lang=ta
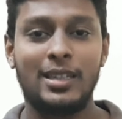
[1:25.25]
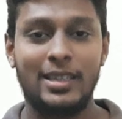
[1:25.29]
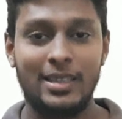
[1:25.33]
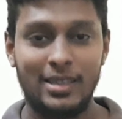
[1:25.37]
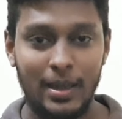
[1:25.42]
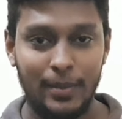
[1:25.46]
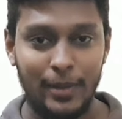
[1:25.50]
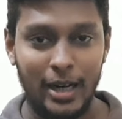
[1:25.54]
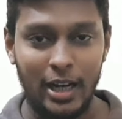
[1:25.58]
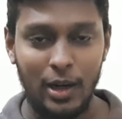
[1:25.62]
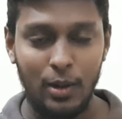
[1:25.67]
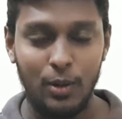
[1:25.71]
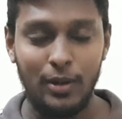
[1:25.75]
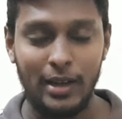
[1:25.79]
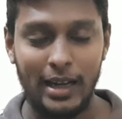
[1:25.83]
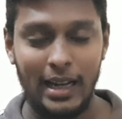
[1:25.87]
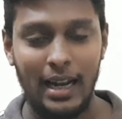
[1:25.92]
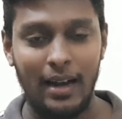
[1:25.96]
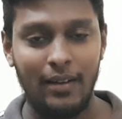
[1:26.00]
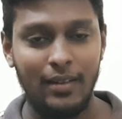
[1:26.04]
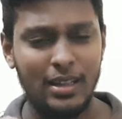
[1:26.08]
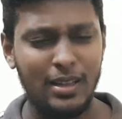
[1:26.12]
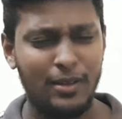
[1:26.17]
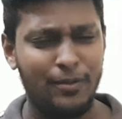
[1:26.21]
இந்த மாதிரி
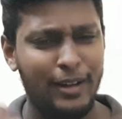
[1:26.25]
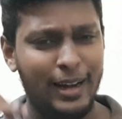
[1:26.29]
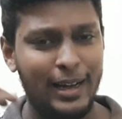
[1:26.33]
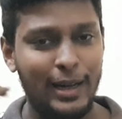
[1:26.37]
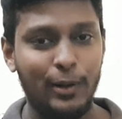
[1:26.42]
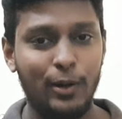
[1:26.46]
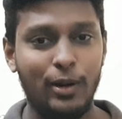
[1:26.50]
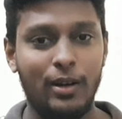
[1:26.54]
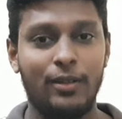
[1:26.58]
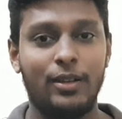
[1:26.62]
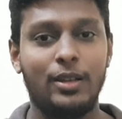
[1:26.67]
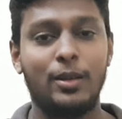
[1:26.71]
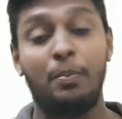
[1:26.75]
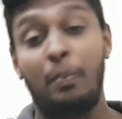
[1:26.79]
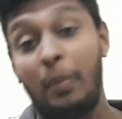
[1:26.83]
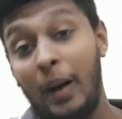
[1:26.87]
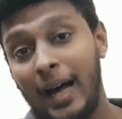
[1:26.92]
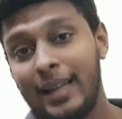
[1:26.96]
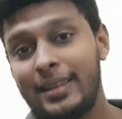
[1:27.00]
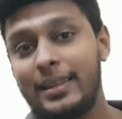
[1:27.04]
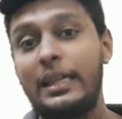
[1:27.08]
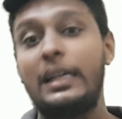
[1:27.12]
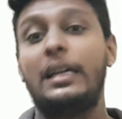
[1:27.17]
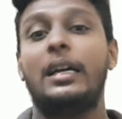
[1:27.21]
லுங்கிலாம் வந்து வெளியூரில் வந்து
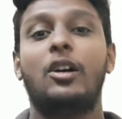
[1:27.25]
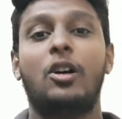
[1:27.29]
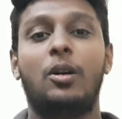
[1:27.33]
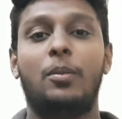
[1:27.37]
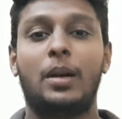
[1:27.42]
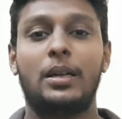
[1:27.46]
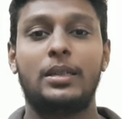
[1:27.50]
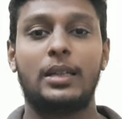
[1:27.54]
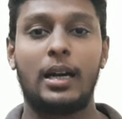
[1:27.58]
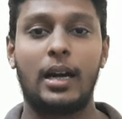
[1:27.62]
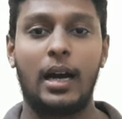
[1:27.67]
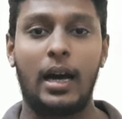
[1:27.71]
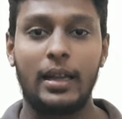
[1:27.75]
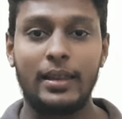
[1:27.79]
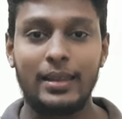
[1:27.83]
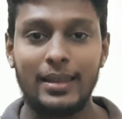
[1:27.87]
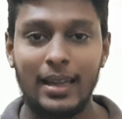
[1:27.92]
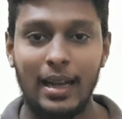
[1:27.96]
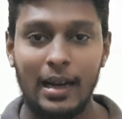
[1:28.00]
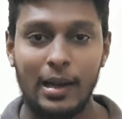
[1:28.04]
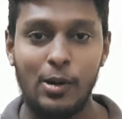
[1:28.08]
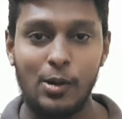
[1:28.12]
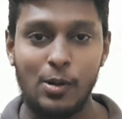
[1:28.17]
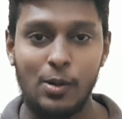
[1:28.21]
பார்த்துருக்கவே மாட்டாங்க
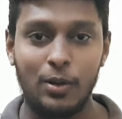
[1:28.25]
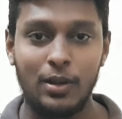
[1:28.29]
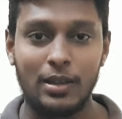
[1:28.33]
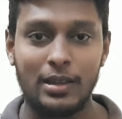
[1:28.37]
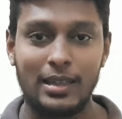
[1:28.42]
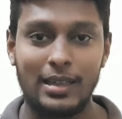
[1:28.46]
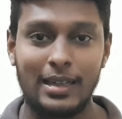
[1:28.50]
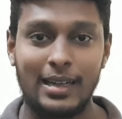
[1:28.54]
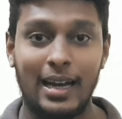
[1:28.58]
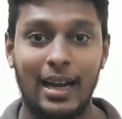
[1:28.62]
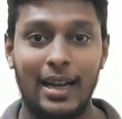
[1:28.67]
அந்த அளவுக்கு வந்து